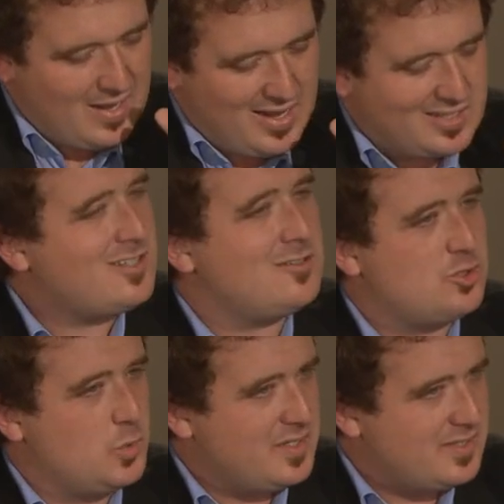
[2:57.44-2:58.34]
Est-ce qu'en
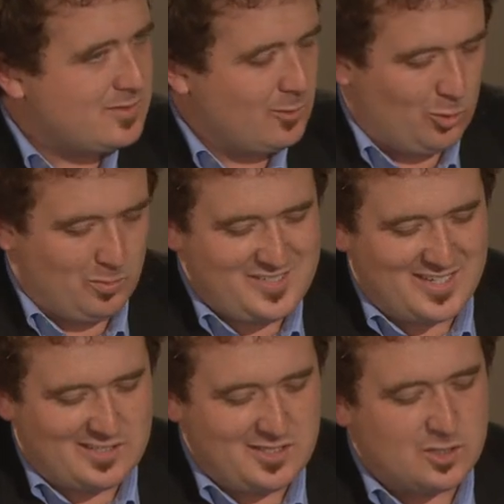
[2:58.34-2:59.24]
Suisse, on
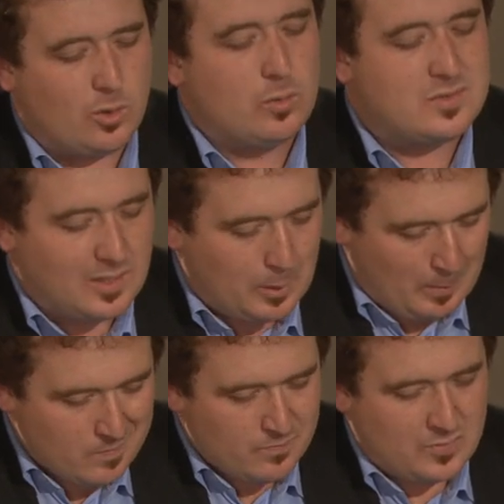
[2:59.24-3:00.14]
médiatise autant
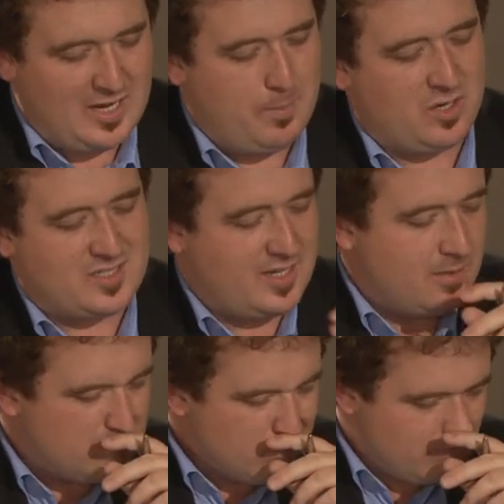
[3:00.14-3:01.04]
les procès
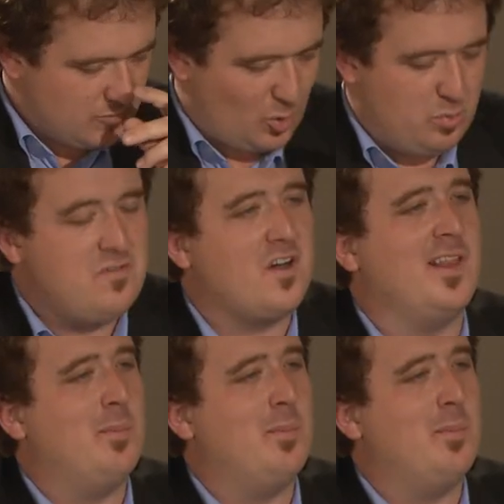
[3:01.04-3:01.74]
qu'on peut le faire en